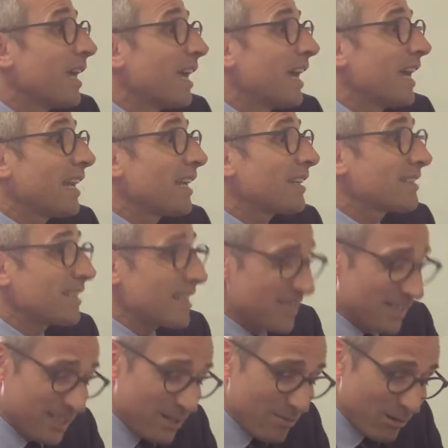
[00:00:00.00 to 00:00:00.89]
E la
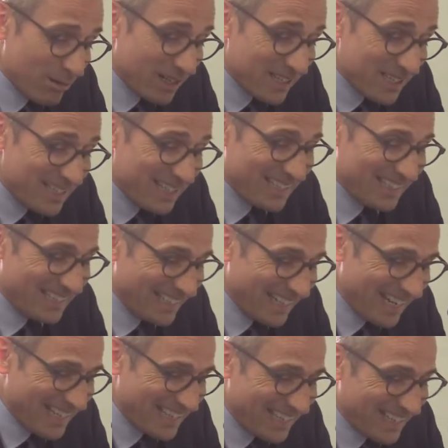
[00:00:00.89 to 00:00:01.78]
stessa democrazia
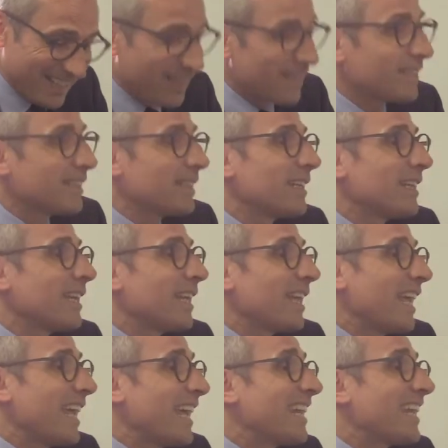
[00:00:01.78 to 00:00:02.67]
diretta
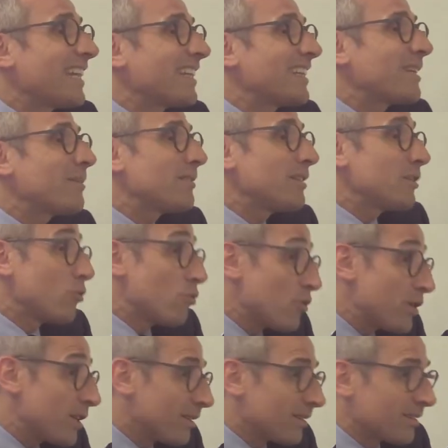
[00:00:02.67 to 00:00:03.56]
è la di
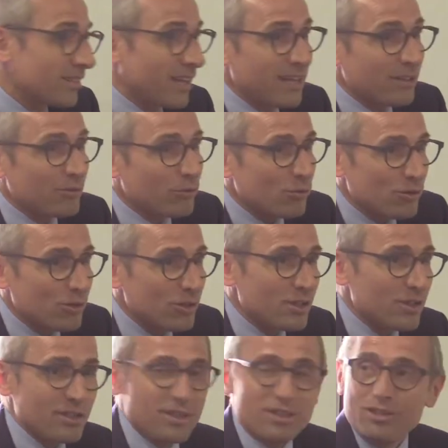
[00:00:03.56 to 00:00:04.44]
cui tanto
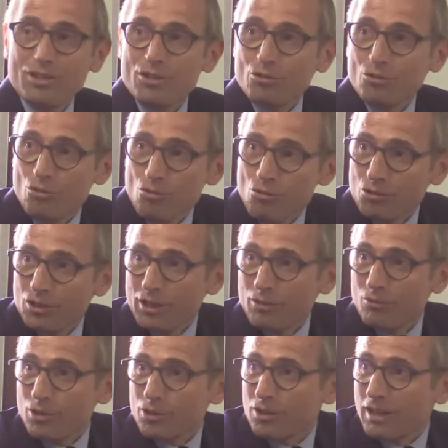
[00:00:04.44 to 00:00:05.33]
si discute
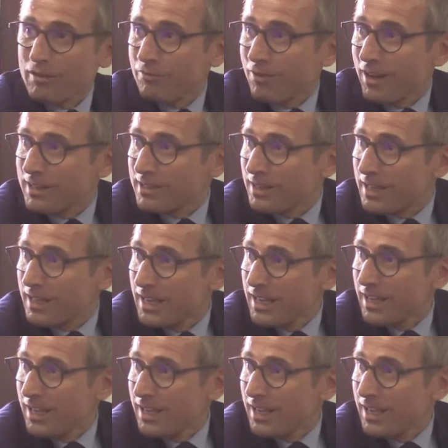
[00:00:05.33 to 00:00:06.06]
in questa fase